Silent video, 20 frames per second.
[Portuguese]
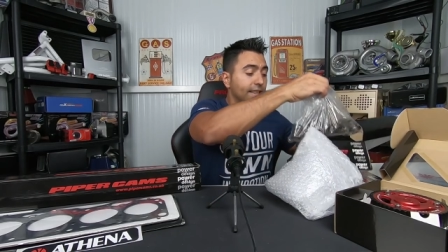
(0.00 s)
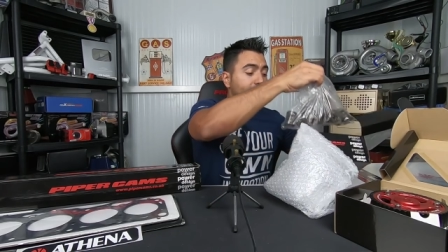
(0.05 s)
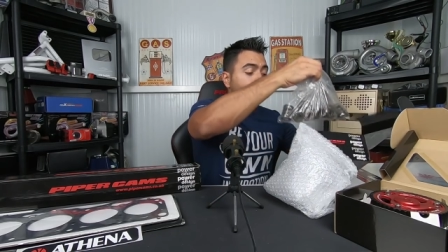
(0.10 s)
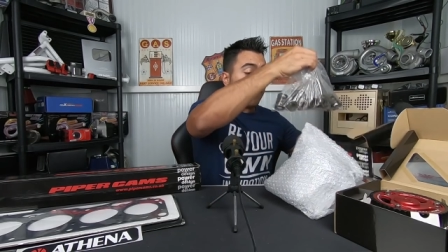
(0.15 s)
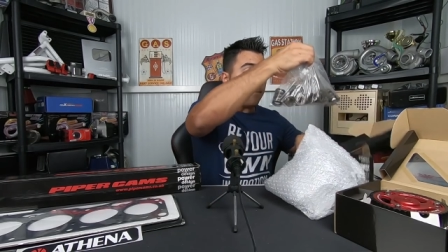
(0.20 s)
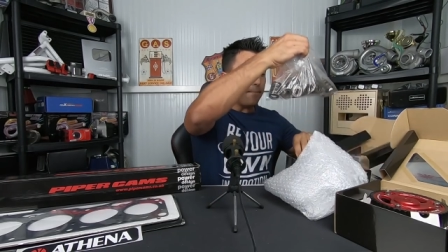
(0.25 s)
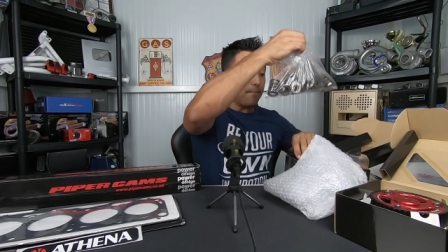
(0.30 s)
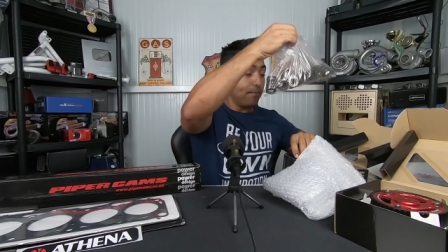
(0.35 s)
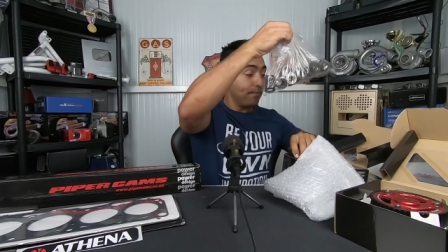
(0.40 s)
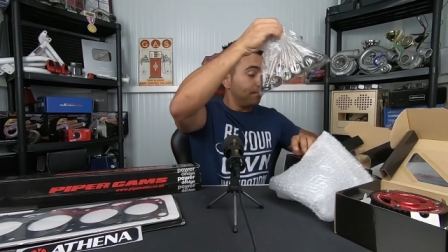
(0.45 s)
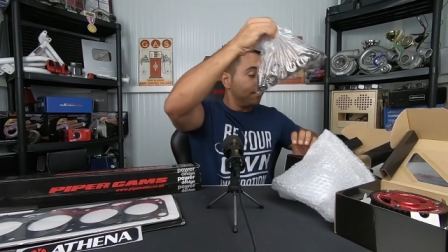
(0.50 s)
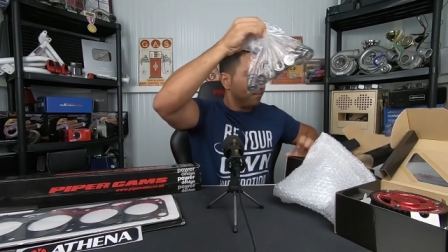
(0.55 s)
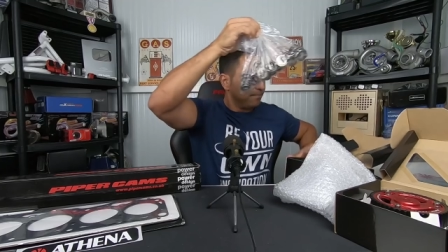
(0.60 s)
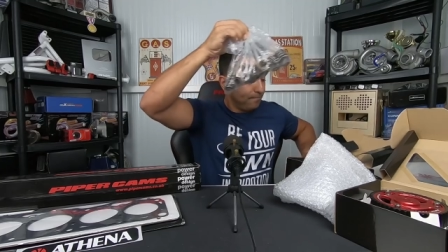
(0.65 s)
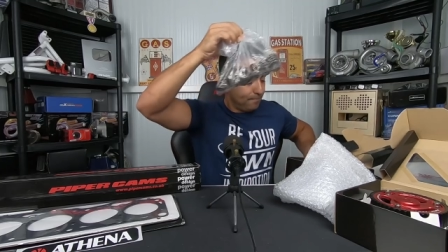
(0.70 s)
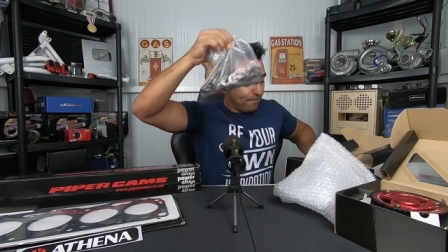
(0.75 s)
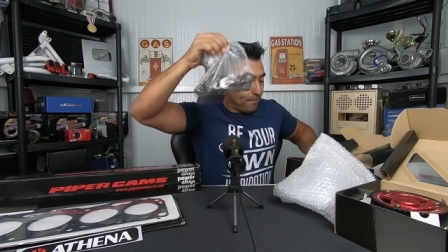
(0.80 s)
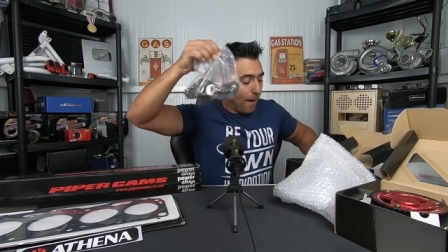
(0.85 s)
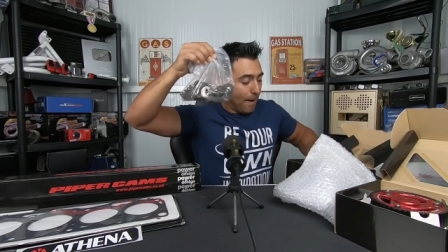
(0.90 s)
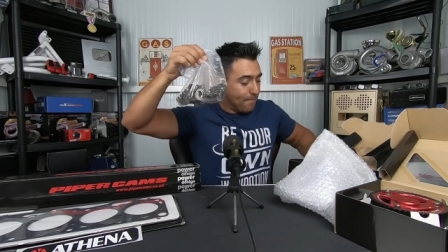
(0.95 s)
da
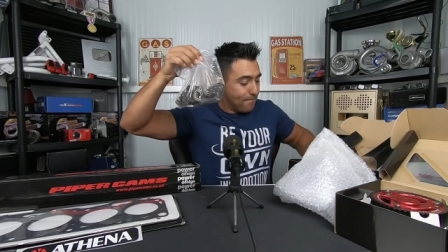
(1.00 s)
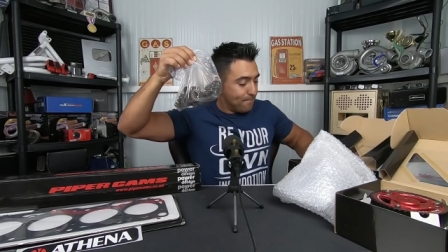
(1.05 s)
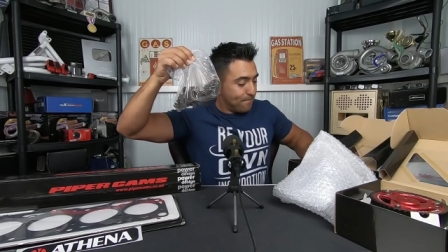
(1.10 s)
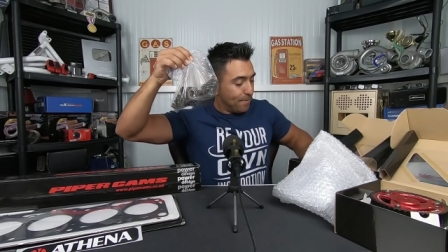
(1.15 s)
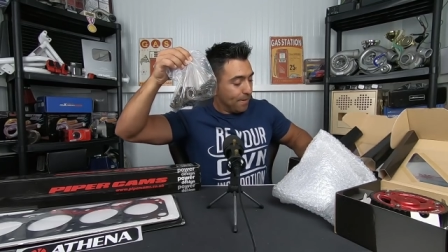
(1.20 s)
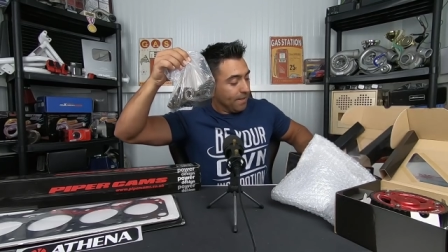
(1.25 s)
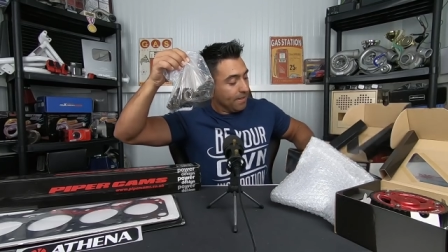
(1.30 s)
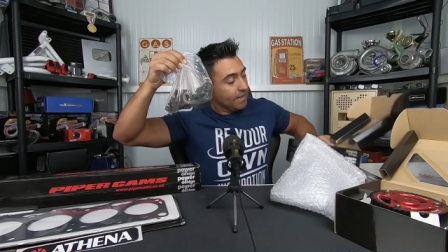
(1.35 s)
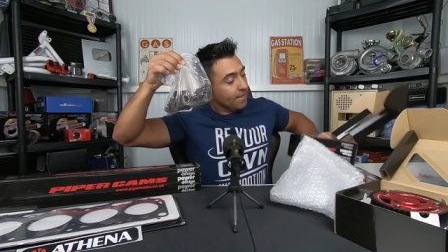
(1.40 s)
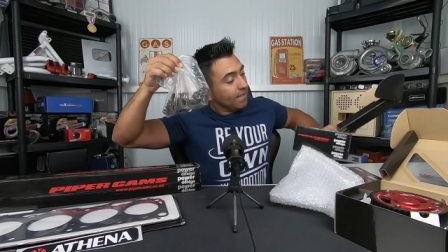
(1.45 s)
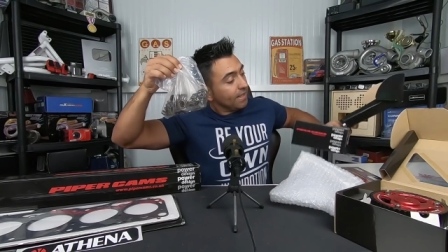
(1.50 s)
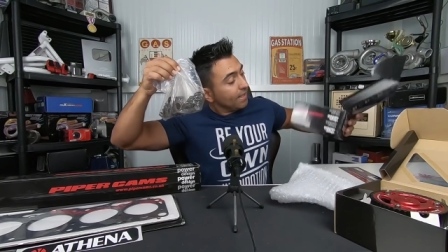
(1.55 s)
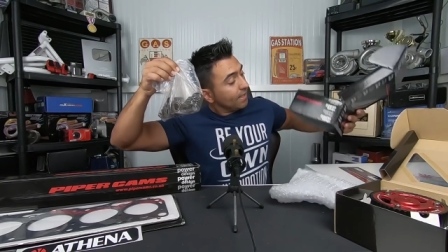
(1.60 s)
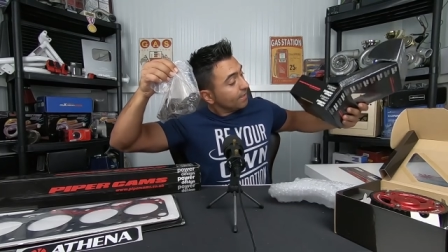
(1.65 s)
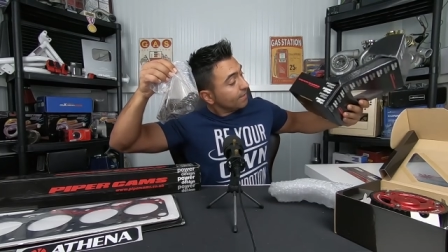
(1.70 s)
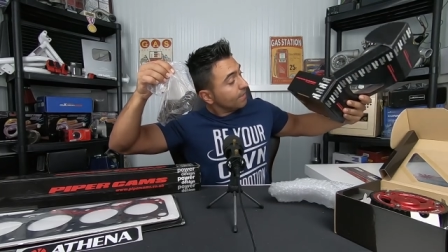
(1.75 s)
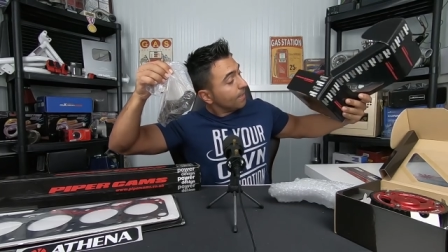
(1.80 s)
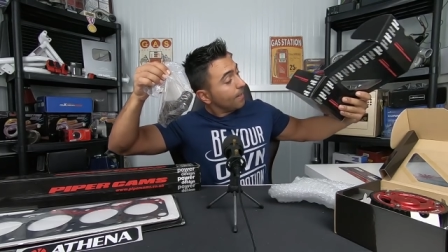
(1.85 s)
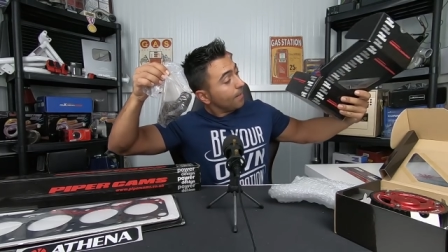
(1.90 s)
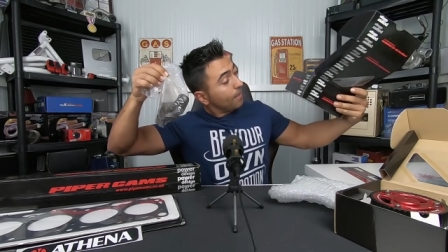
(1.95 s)
Piper?
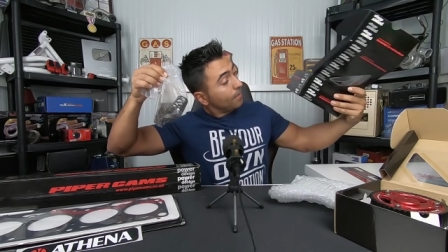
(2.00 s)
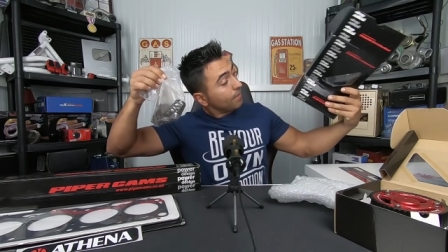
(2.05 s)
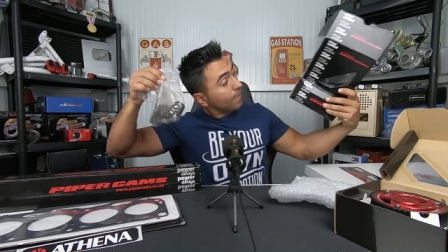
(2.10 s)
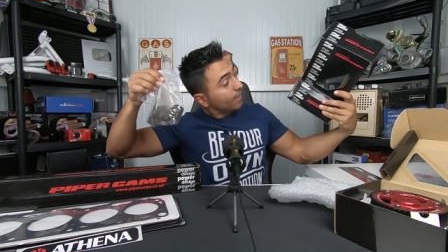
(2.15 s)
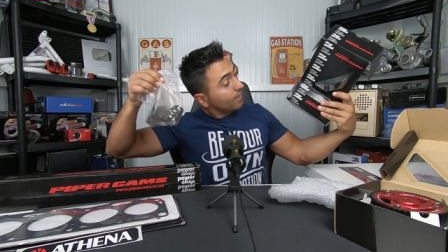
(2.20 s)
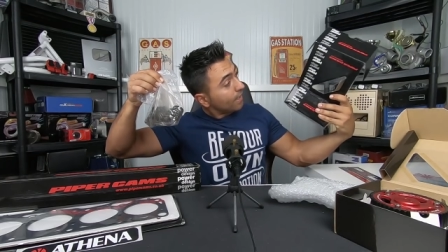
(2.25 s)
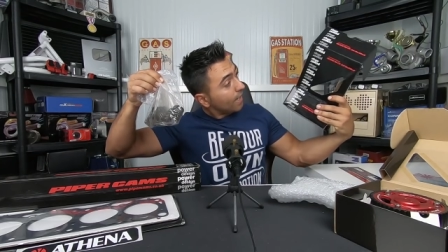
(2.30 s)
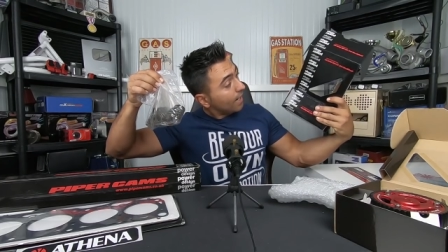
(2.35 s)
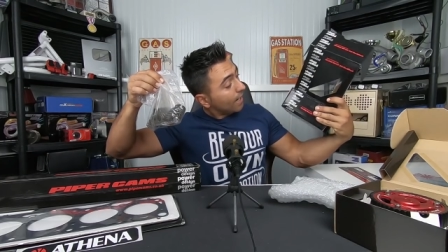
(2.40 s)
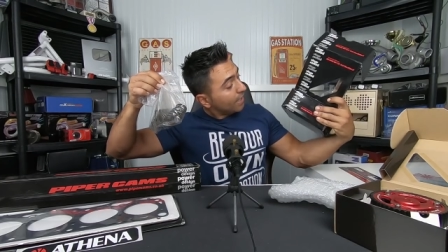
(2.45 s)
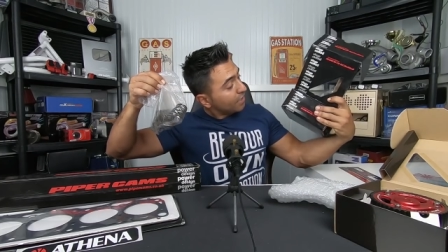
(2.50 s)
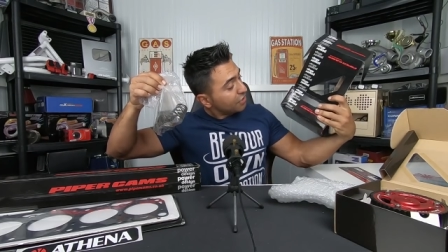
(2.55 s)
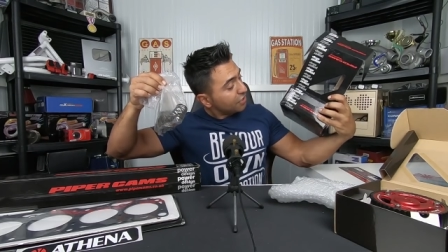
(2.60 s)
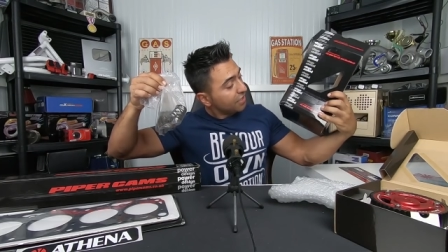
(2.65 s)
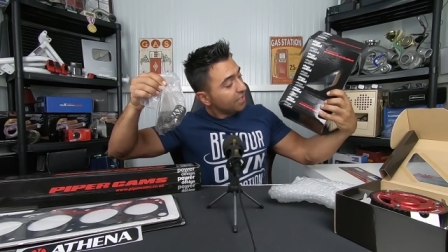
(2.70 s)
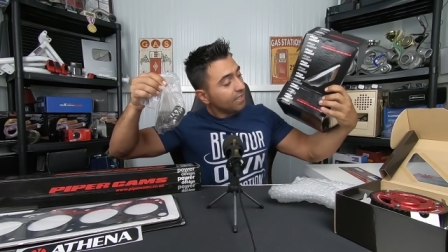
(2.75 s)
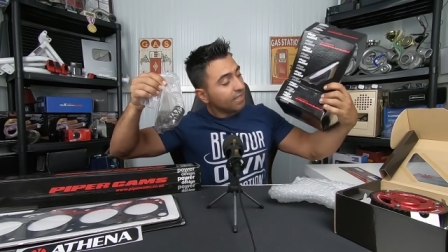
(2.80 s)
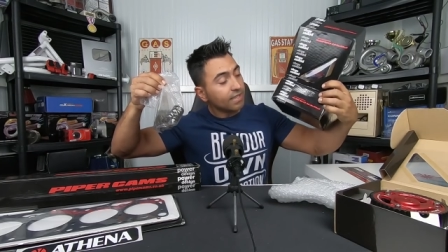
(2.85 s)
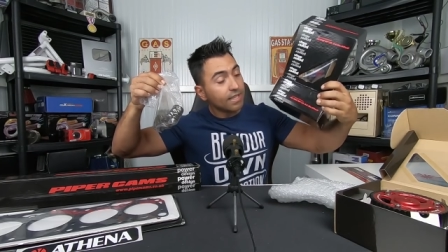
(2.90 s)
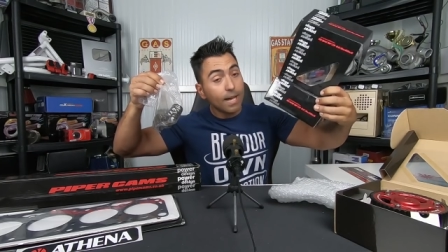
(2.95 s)
Da, onde é que está a caixinha?